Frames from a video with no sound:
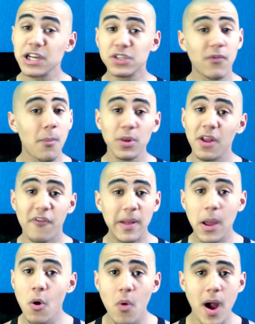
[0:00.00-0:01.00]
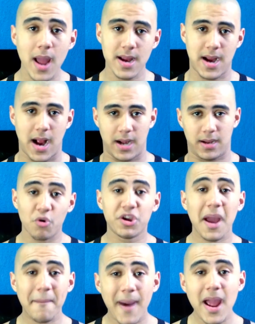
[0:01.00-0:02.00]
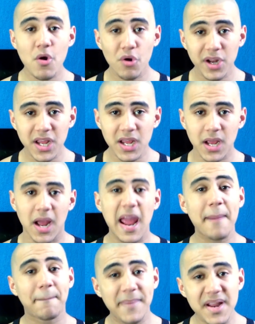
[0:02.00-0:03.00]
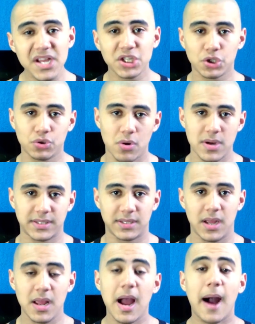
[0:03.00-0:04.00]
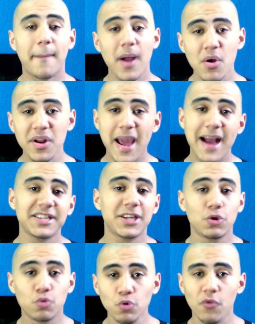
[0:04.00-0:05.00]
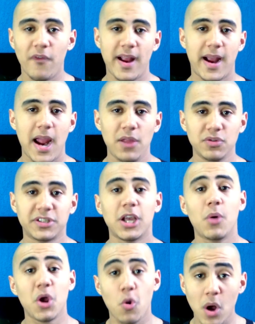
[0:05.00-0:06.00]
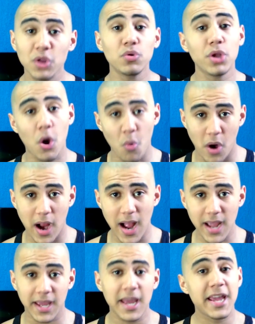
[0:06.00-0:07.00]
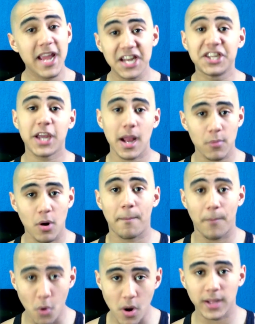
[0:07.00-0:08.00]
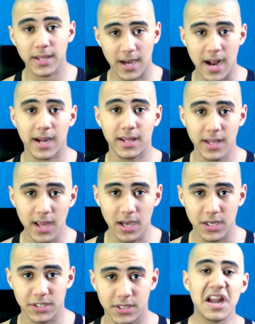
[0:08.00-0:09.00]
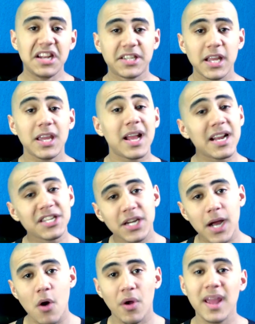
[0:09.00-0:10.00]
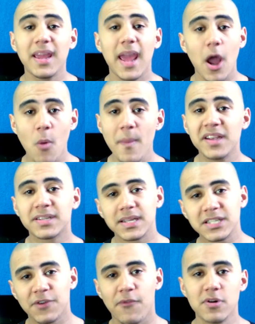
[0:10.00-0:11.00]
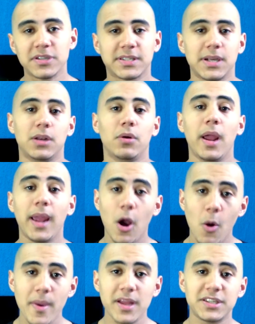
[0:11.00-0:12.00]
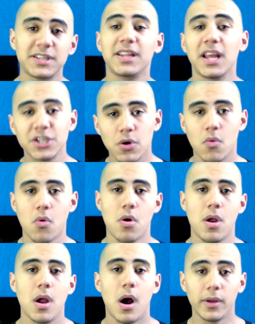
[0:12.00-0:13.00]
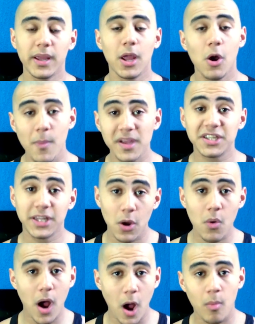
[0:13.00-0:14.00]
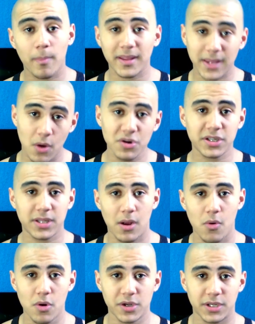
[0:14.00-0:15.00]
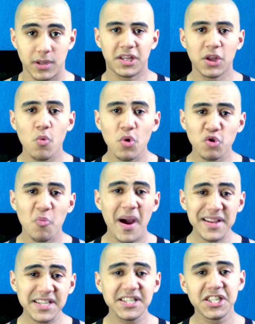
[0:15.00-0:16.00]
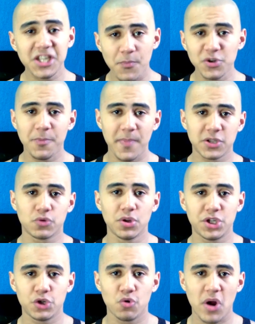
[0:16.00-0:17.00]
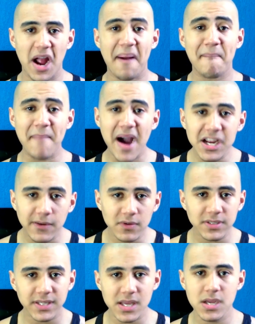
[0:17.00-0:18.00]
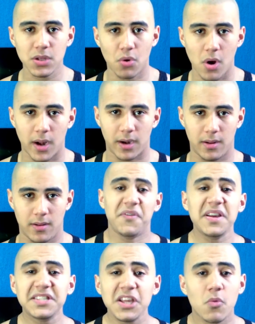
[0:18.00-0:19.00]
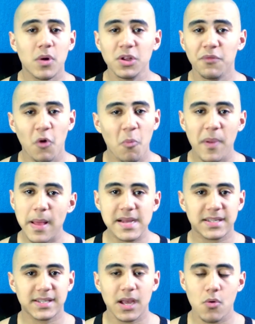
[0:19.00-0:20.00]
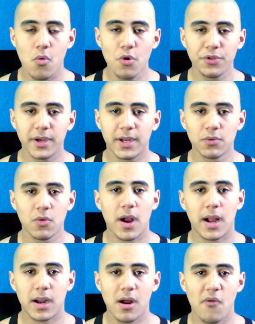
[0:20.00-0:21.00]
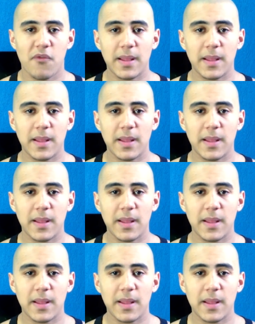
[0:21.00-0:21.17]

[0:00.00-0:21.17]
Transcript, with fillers: elas vão poder falar um ai, cara. Porque a maioria é preguiçosa. A maioria acha que tudo vai cair do céu e quando não cai, eles quebram a porra da cara deles. Eles têm que criticar alguém que realmente está se esforçando, alguém que realmente se dedicou, alguém que realmente deu a alma para estar tá onde está hoje. Então, quanto mais esse tipo de pessoa te julgar, mais você ignora. De vez em quando vem um pela saco outro aqui no canal